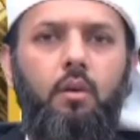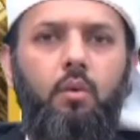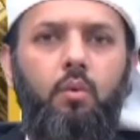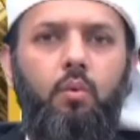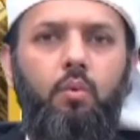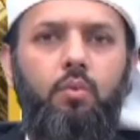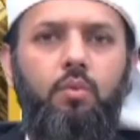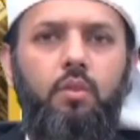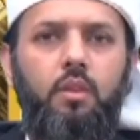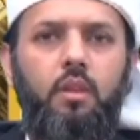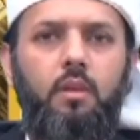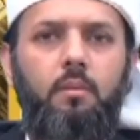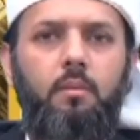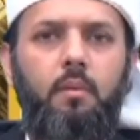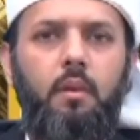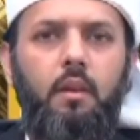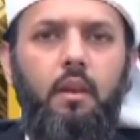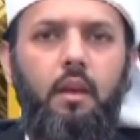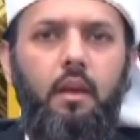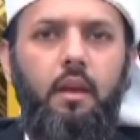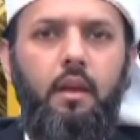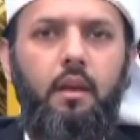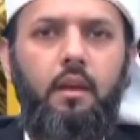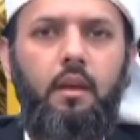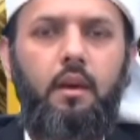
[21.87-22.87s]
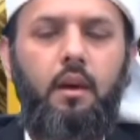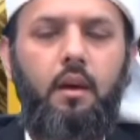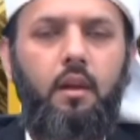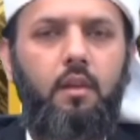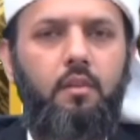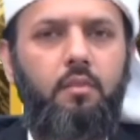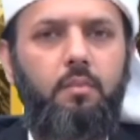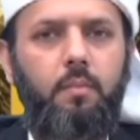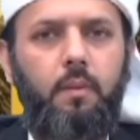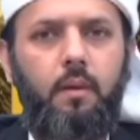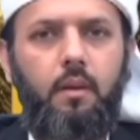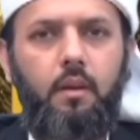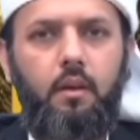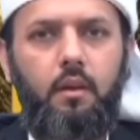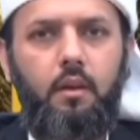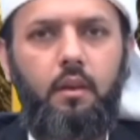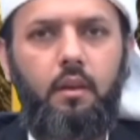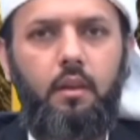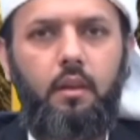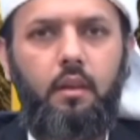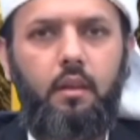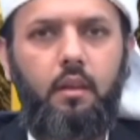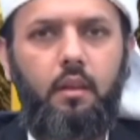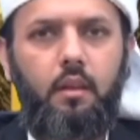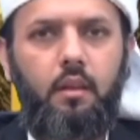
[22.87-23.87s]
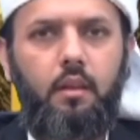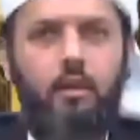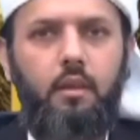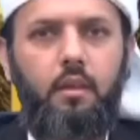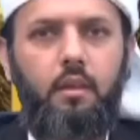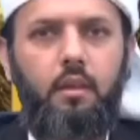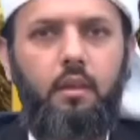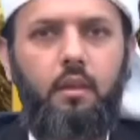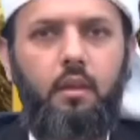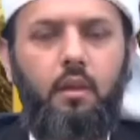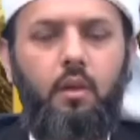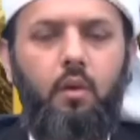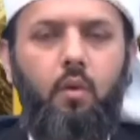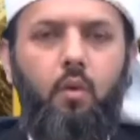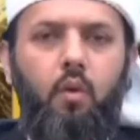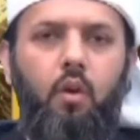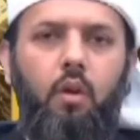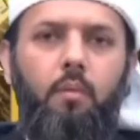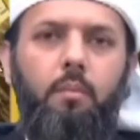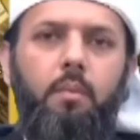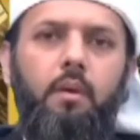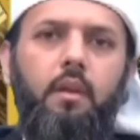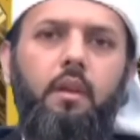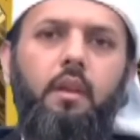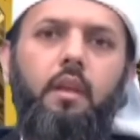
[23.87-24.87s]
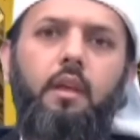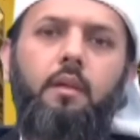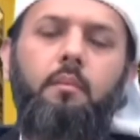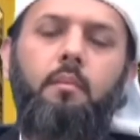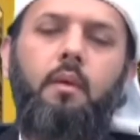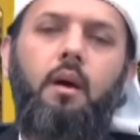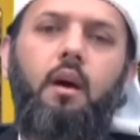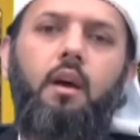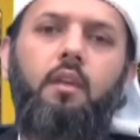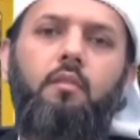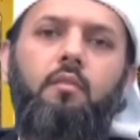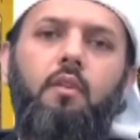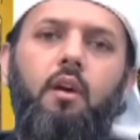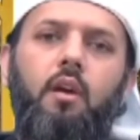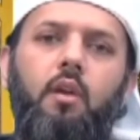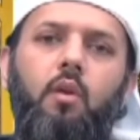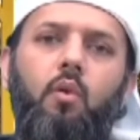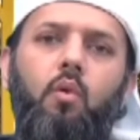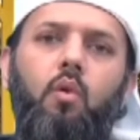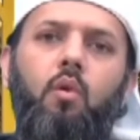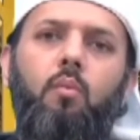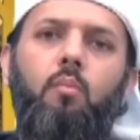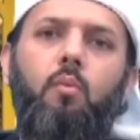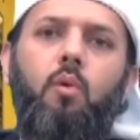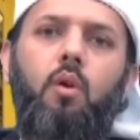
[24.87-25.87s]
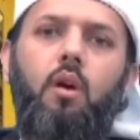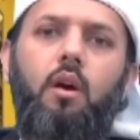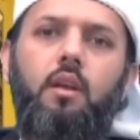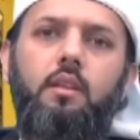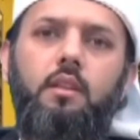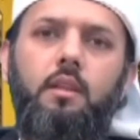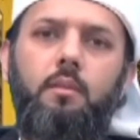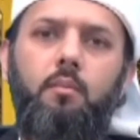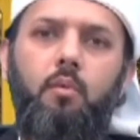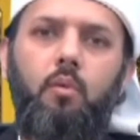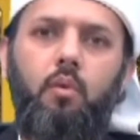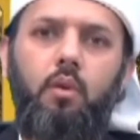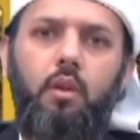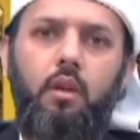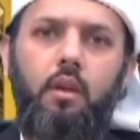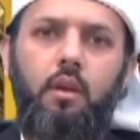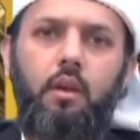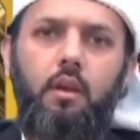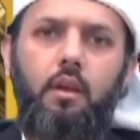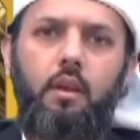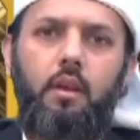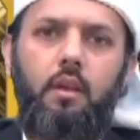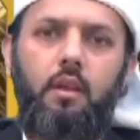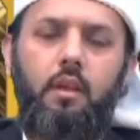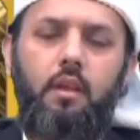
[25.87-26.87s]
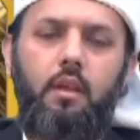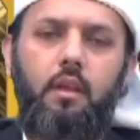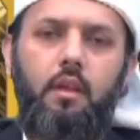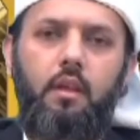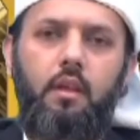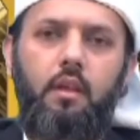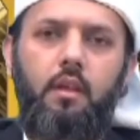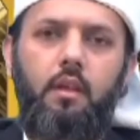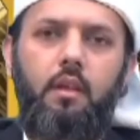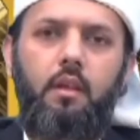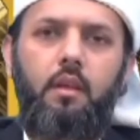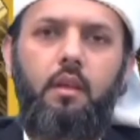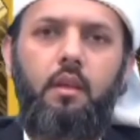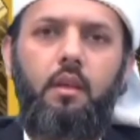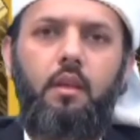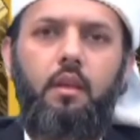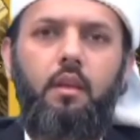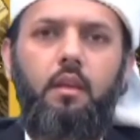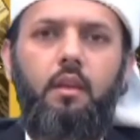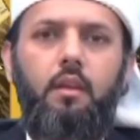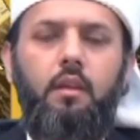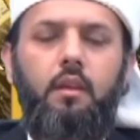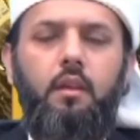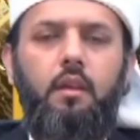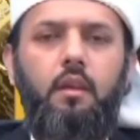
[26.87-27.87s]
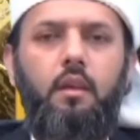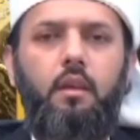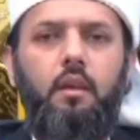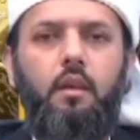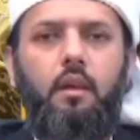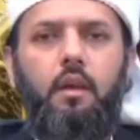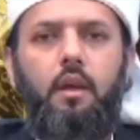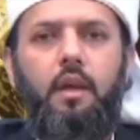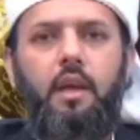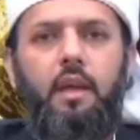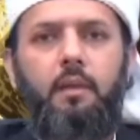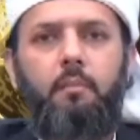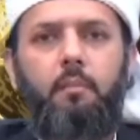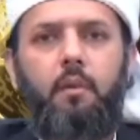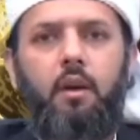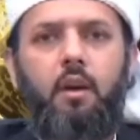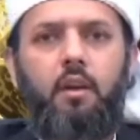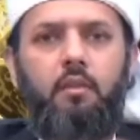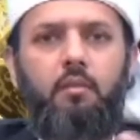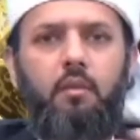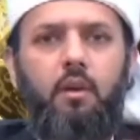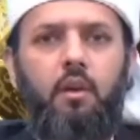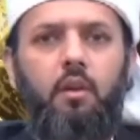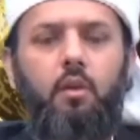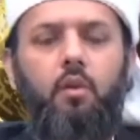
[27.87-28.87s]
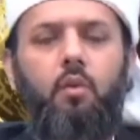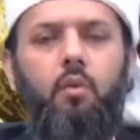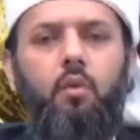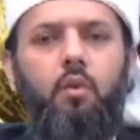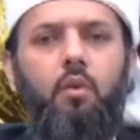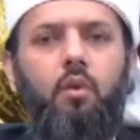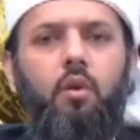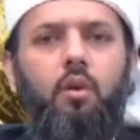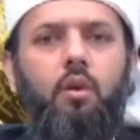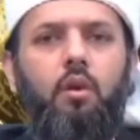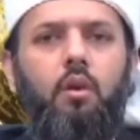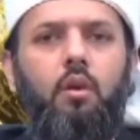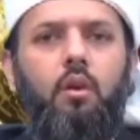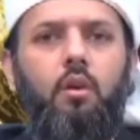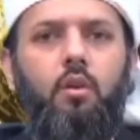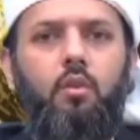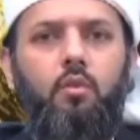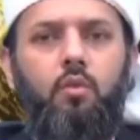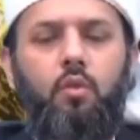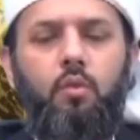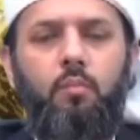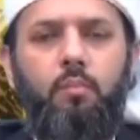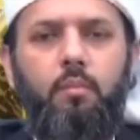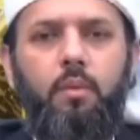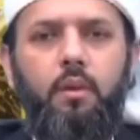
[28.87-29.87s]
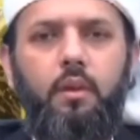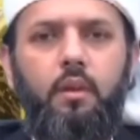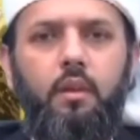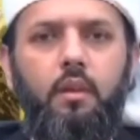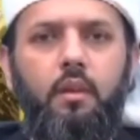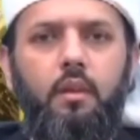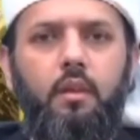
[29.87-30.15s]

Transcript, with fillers: उसके मलाइका अर्श पे कर रहे हैं और फिर ईमान वालों को मुखातिब होकर कह रहे हैं कि ए ईमान वालों तुम भी